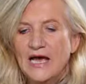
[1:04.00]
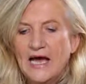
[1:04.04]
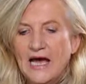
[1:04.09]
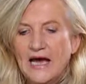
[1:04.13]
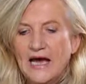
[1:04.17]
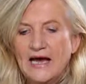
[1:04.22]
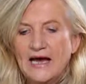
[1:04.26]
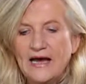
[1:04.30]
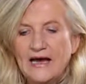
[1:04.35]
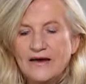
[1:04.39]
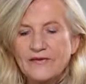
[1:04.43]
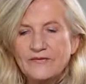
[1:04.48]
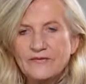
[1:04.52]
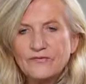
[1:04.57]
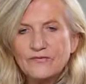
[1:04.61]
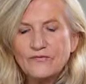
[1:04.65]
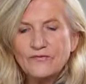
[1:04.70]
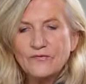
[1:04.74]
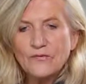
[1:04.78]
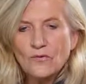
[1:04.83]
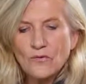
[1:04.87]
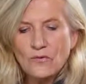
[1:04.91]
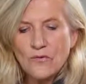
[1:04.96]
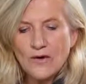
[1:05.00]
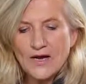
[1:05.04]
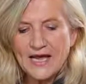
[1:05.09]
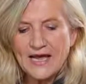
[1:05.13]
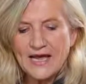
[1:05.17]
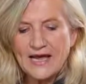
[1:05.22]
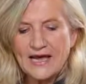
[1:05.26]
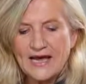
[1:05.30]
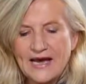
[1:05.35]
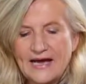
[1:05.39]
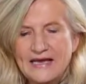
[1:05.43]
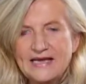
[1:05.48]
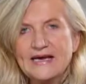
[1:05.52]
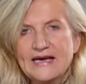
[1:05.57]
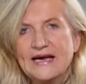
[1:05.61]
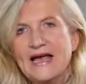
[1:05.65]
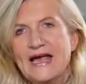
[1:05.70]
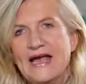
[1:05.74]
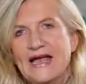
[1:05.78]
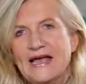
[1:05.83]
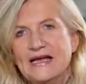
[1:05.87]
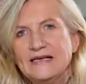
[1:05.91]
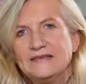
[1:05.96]
äh, woher
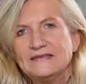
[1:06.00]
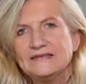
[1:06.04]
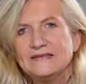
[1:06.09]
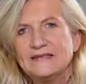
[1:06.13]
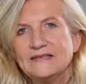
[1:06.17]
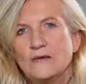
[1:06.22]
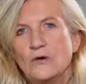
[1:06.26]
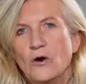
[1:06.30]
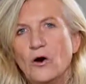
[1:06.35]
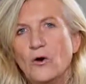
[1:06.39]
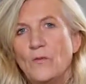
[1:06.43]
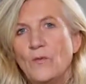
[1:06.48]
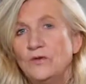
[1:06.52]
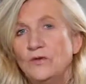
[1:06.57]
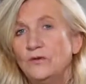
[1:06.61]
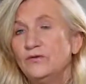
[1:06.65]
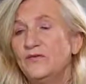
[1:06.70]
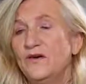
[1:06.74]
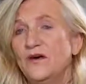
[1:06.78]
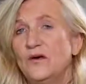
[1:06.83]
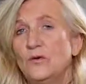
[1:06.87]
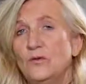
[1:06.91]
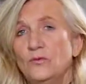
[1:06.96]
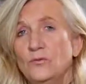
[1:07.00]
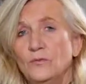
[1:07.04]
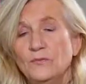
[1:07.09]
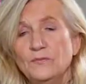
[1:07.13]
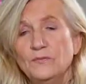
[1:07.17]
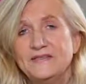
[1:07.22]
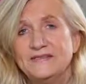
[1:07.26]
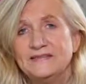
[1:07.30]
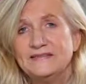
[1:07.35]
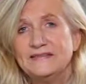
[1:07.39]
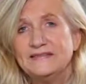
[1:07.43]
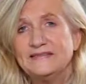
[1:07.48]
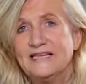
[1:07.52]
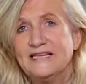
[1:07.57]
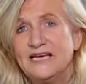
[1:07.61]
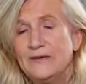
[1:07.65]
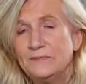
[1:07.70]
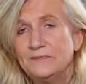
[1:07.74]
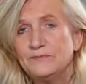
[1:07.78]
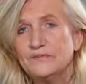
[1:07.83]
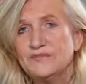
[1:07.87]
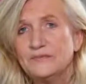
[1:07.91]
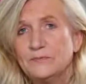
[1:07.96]
ihre Ängste kommen und warum diese
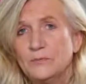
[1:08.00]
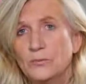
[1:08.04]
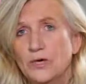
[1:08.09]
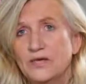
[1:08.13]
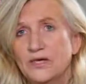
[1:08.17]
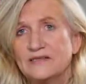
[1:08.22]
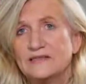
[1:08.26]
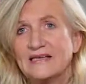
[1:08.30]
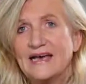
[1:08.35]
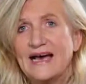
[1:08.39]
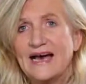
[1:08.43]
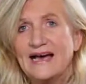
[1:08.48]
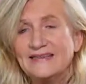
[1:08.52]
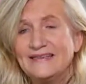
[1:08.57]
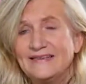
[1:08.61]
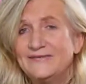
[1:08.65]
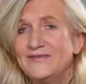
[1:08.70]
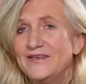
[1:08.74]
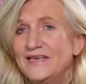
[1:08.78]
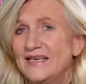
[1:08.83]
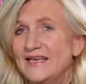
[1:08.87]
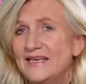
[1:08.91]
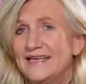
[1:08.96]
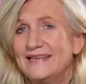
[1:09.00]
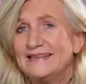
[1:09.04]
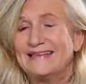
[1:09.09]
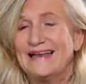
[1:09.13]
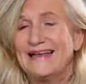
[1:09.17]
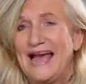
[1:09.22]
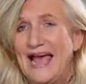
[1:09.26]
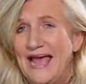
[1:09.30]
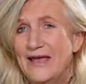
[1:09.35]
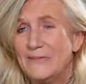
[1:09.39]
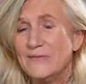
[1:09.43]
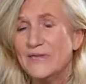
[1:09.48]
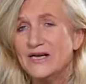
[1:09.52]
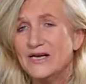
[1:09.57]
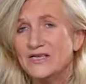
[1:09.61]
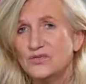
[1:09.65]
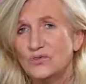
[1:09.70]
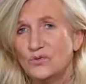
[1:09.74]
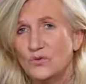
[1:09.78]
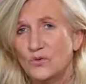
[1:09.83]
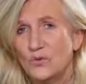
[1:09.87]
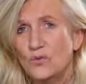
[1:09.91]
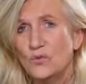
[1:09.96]
Selbstmordrate wirklich dreimal
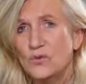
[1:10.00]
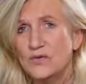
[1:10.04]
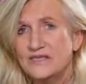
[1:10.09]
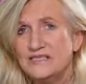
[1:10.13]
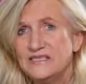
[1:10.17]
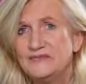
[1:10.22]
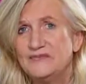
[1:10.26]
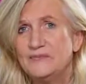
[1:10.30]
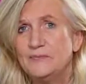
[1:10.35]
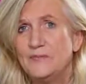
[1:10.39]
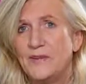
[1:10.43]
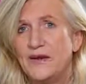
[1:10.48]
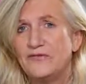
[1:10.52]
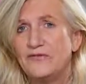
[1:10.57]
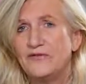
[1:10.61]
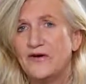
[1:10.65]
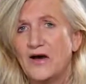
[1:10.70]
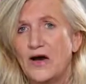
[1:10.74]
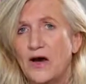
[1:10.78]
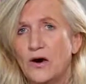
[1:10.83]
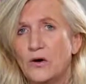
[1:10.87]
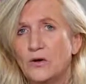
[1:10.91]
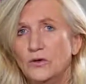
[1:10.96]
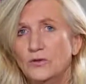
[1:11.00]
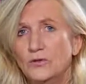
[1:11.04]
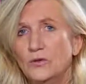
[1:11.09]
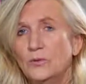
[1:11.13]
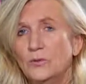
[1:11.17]
so hoch ist wie bei Frauen,